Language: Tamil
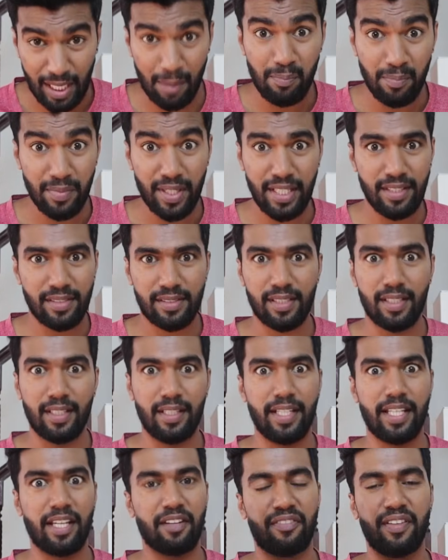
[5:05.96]
சம்
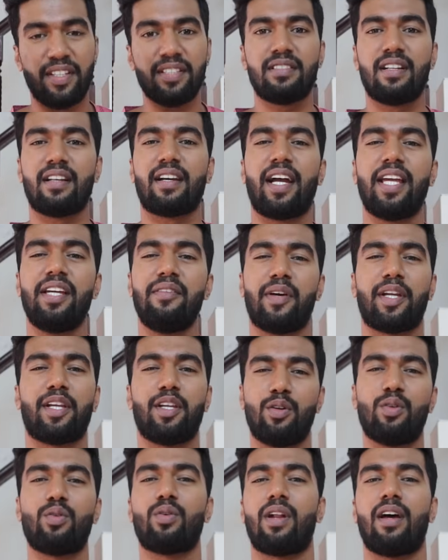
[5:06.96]
ரீசன் நீங்கள் ஃபேஸில் கை
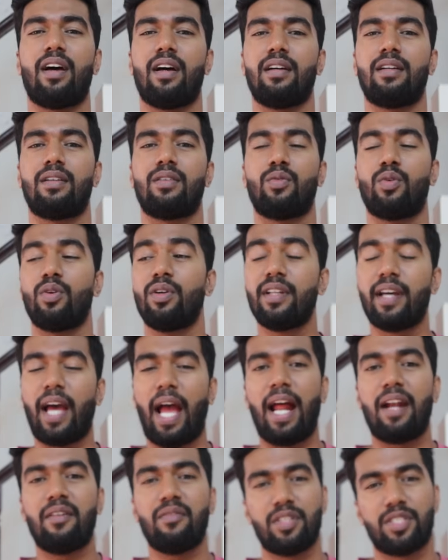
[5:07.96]
வைக்கணும்னா ஒன்று
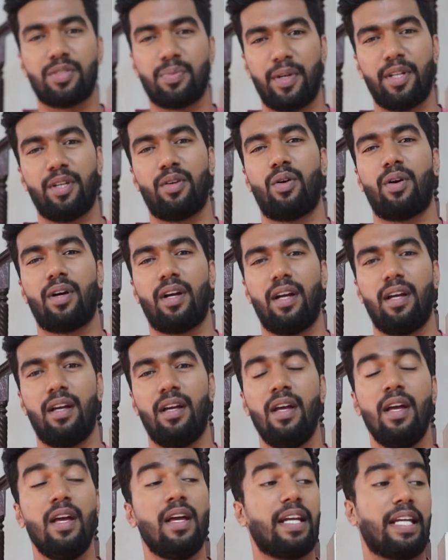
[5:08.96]
ஹேண்ட் வாஷ் பண்ணிக்கோங்க
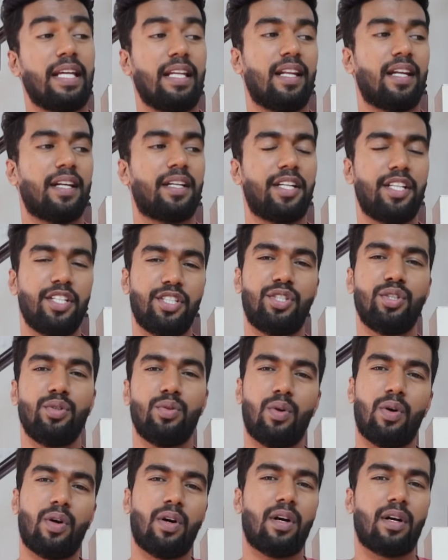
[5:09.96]
இல்லை
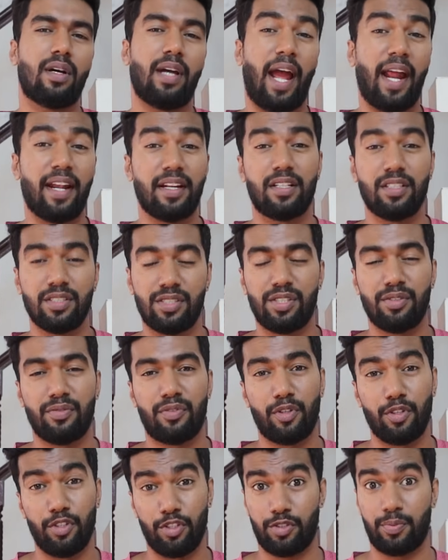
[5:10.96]
டிஷ்யூவோ ஹேண்ட்
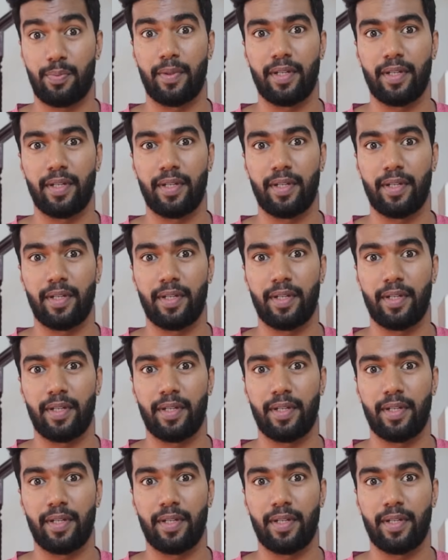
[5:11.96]
கர்ச்சீஃபோ யூஸ்